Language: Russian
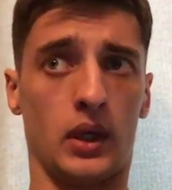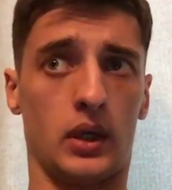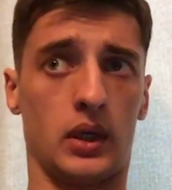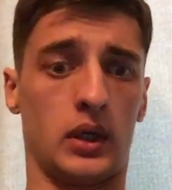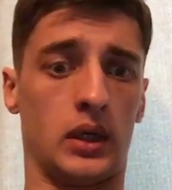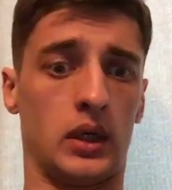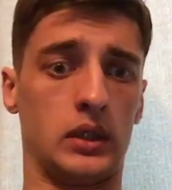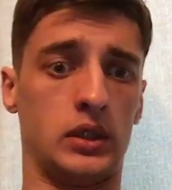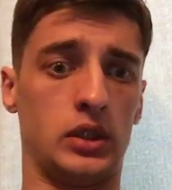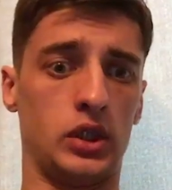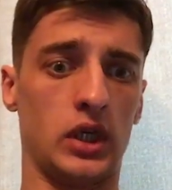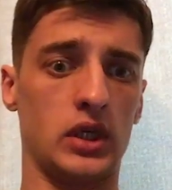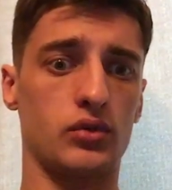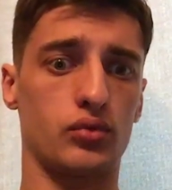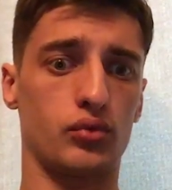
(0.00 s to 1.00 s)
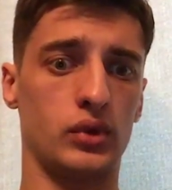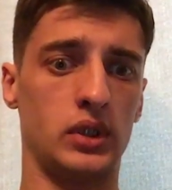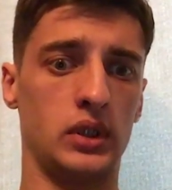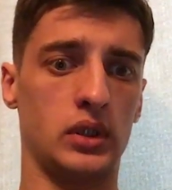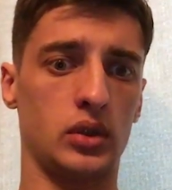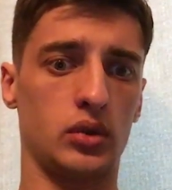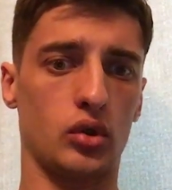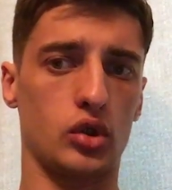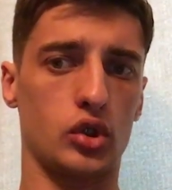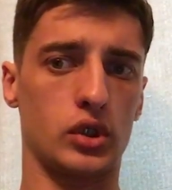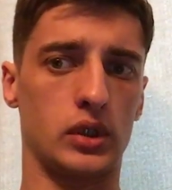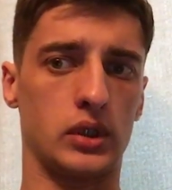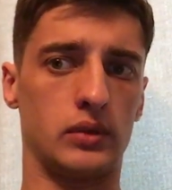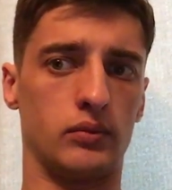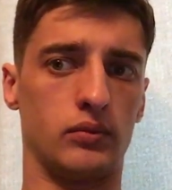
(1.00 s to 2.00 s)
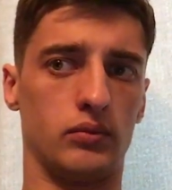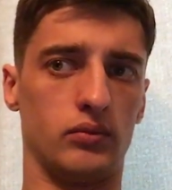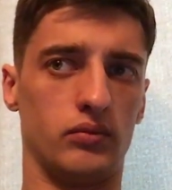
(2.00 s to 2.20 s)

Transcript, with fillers: Сейчас у Зенита тоже